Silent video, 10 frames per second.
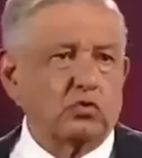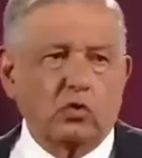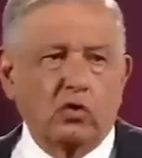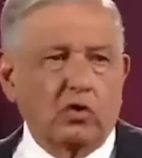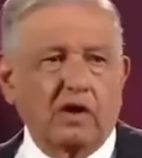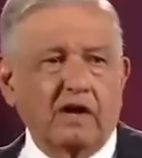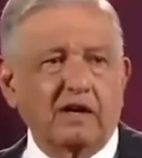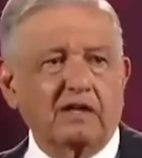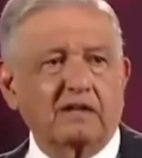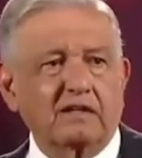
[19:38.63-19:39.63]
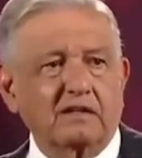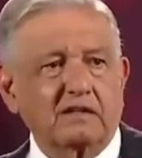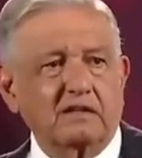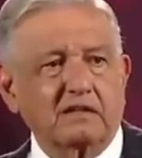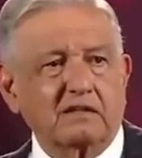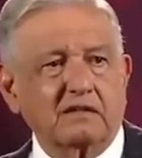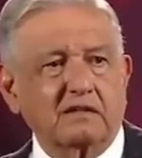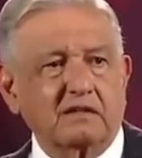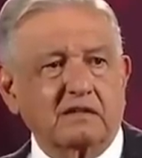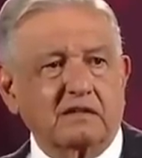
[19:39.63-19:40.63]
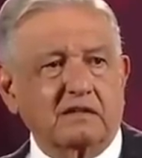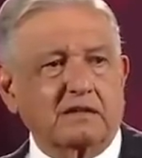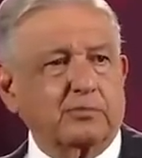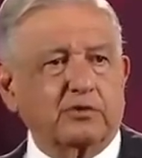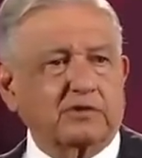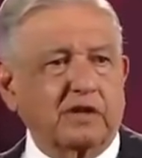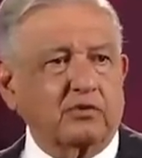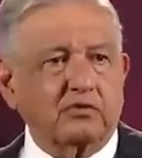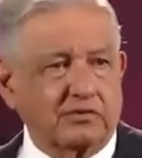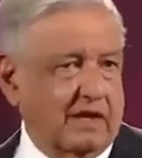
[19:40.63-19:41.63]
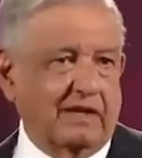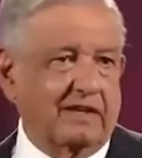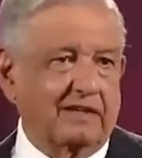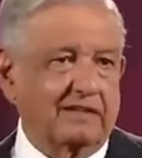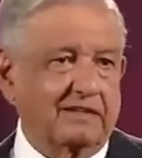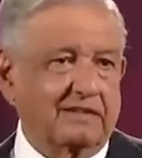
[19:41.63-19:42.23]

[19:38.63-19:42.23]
no ha eh, reportado nada.